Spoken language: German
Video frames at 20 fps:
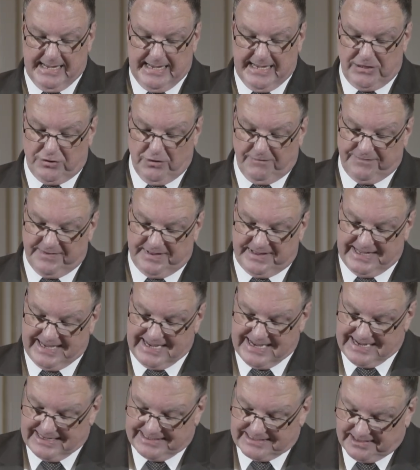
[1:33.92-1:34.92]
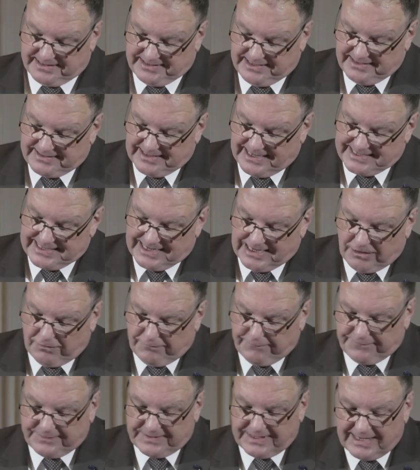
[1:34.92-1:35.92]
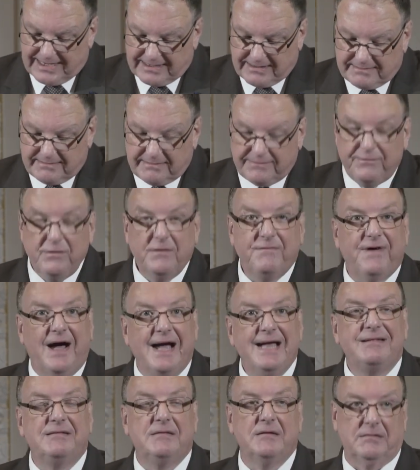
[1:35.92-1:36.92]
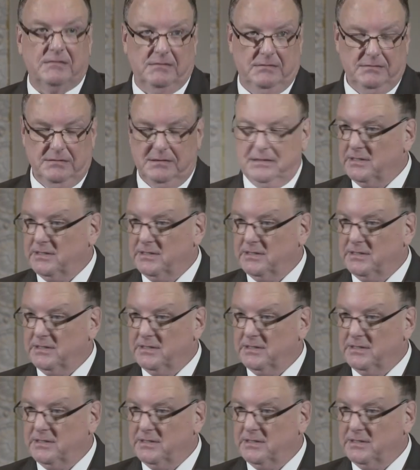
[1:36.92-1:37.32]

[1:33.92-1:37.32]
Ich hoffe sehr, dass dies ein Auftakt für weitere